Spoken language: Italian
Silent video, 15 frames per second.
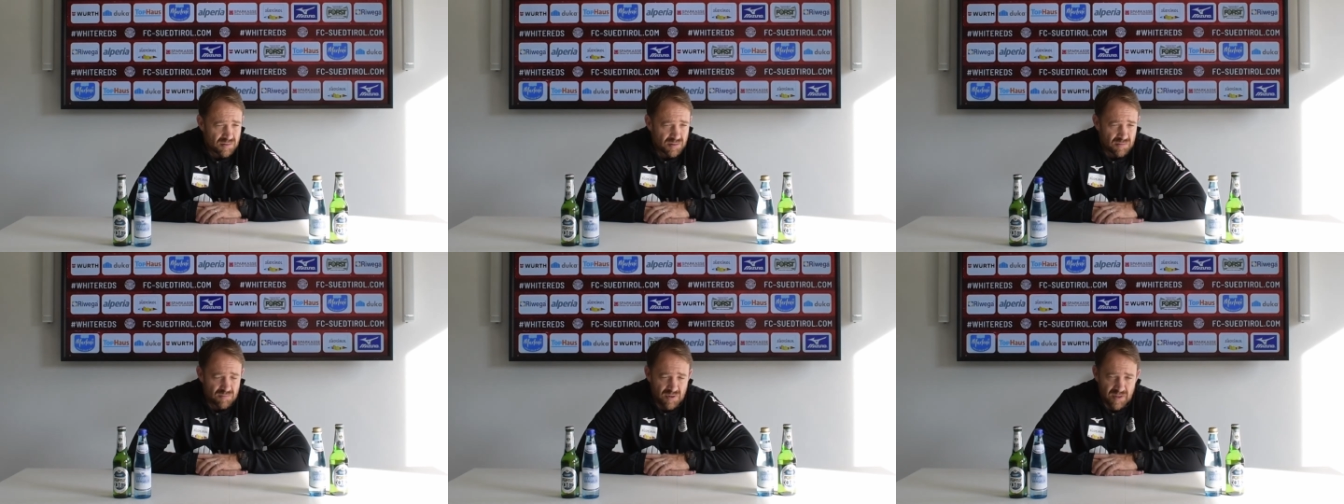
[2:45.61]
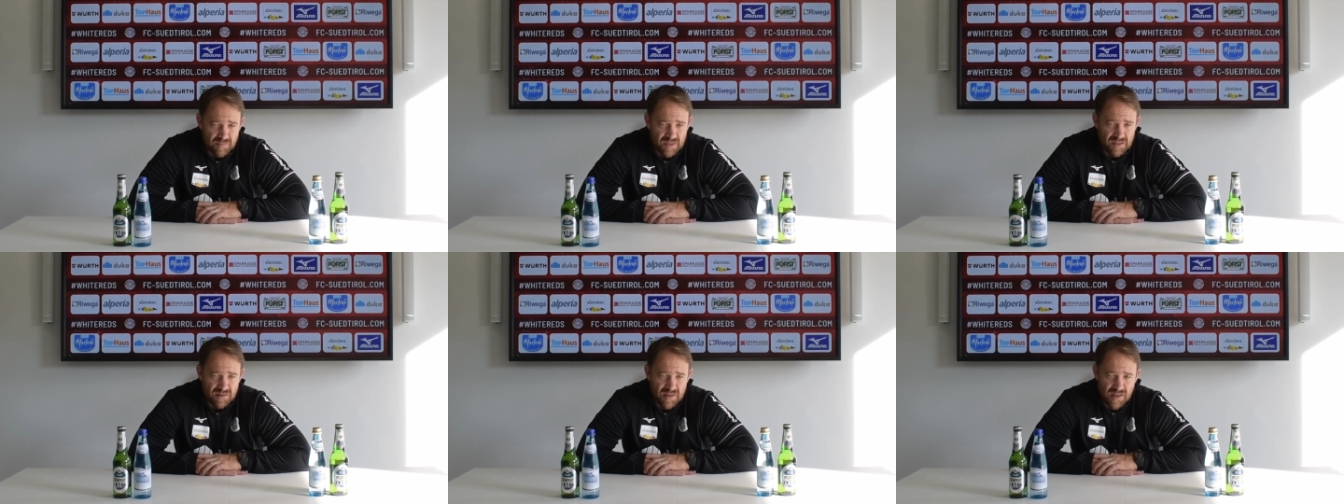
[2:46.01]

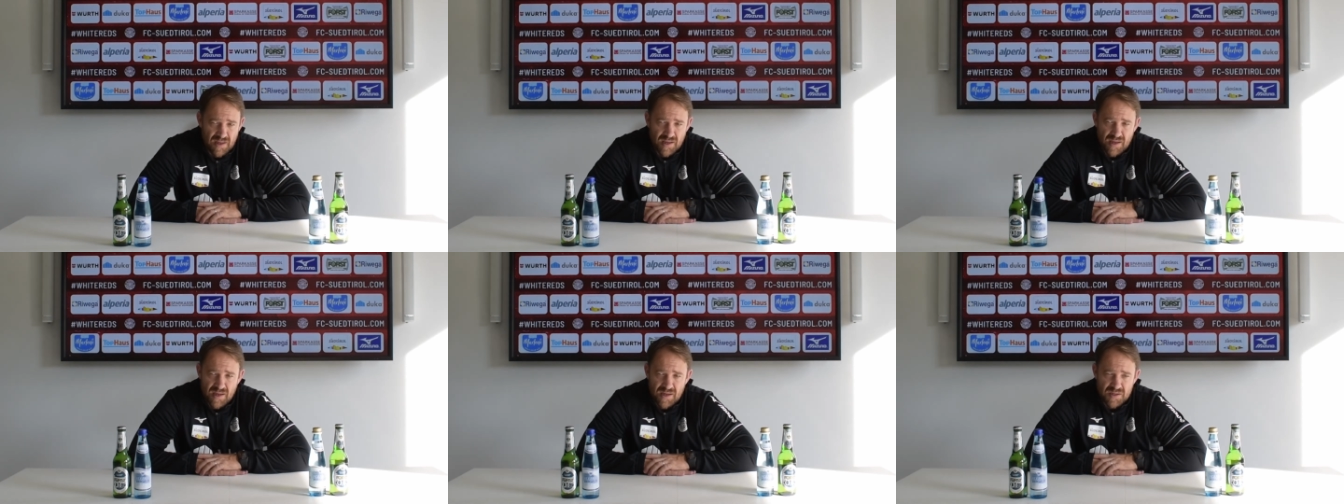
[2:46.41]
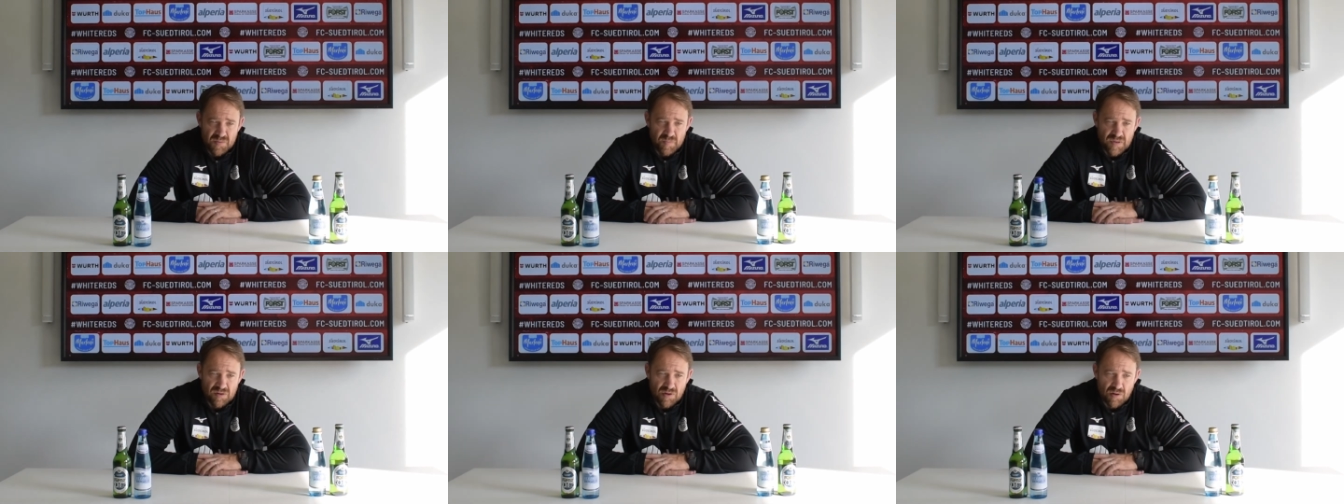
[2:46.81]
sicuramente
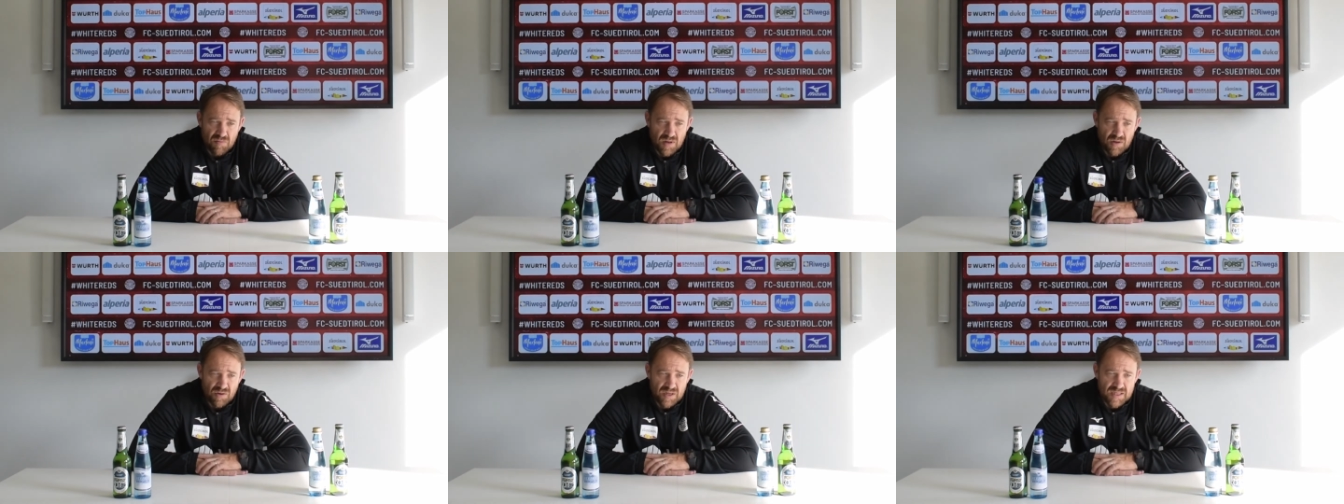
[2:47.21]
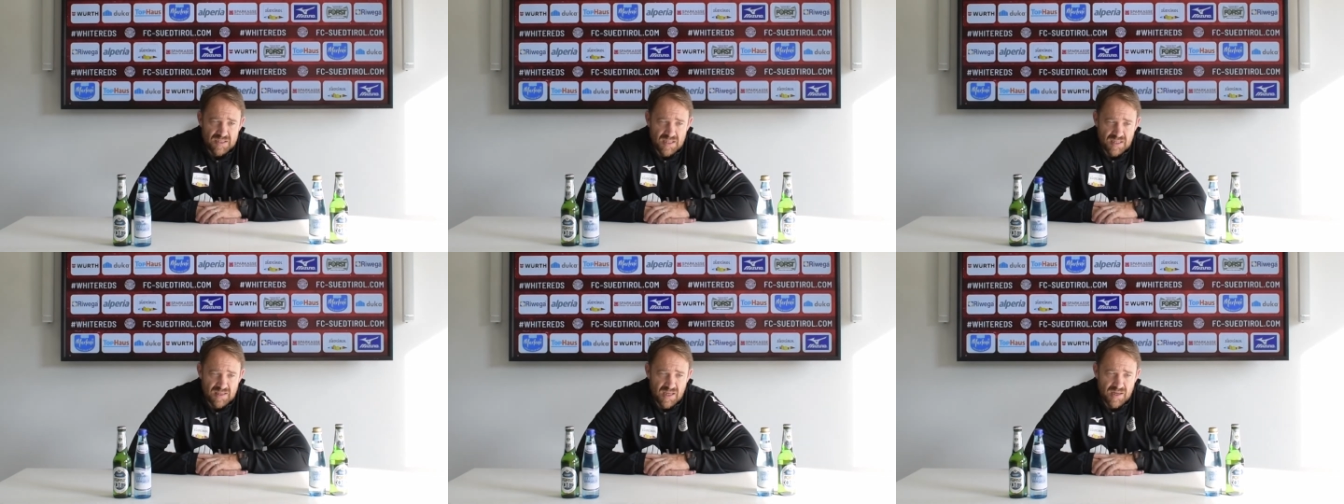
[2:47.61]
rispetto a quello che è
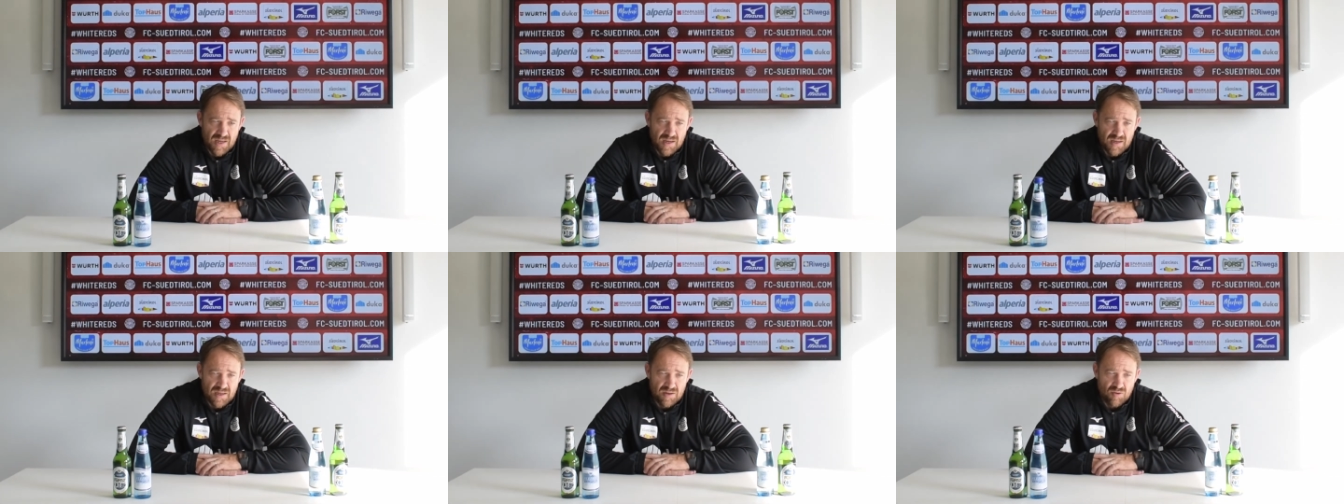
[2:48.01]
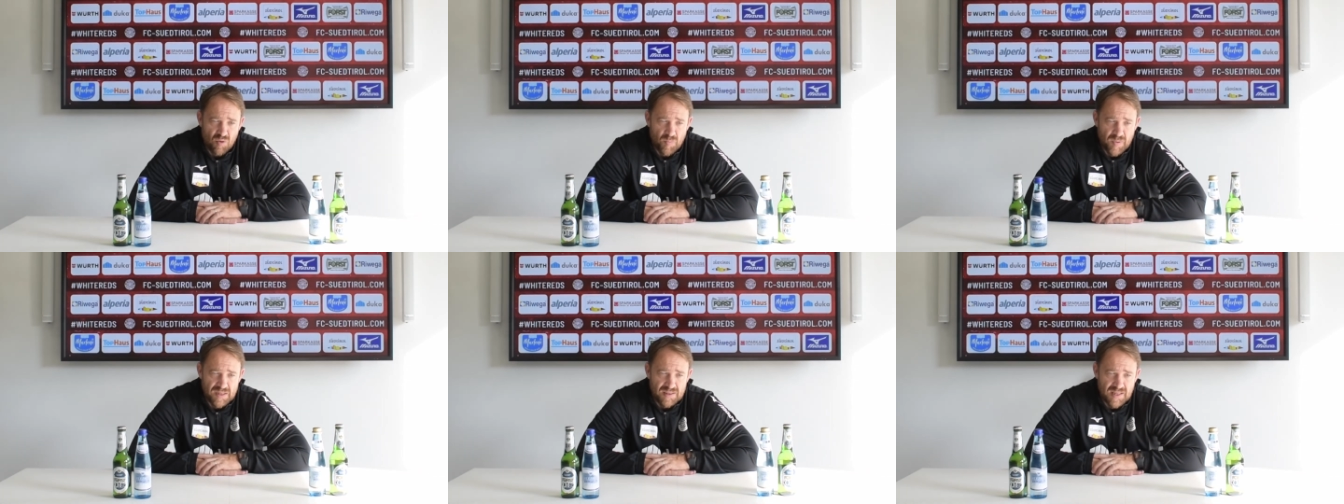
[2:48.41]
stata in
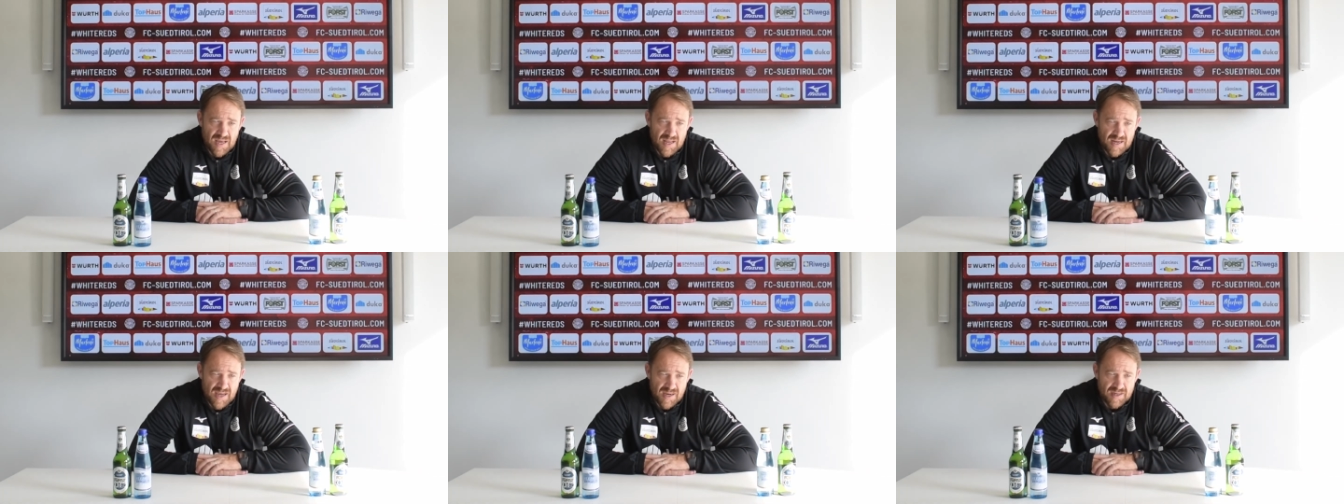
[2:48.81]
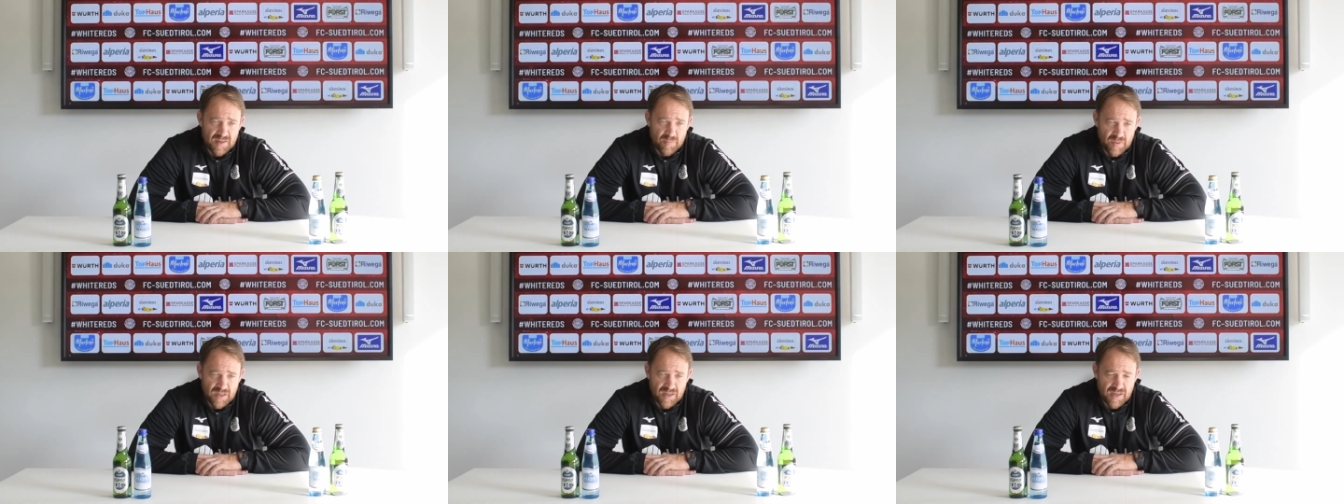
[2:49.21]
Coppa Italia,
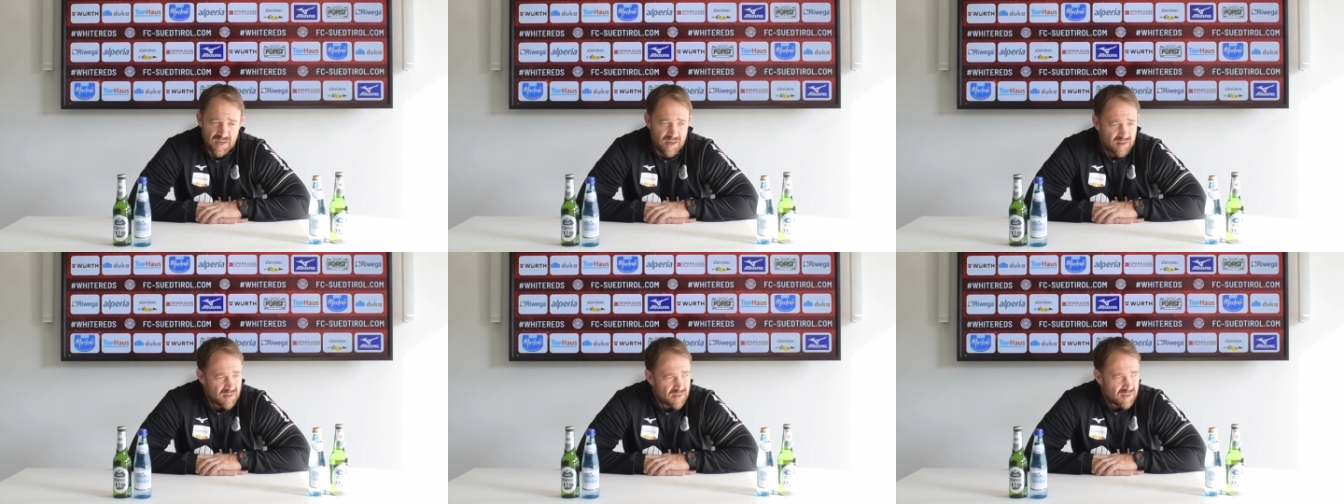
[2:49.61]
anche perché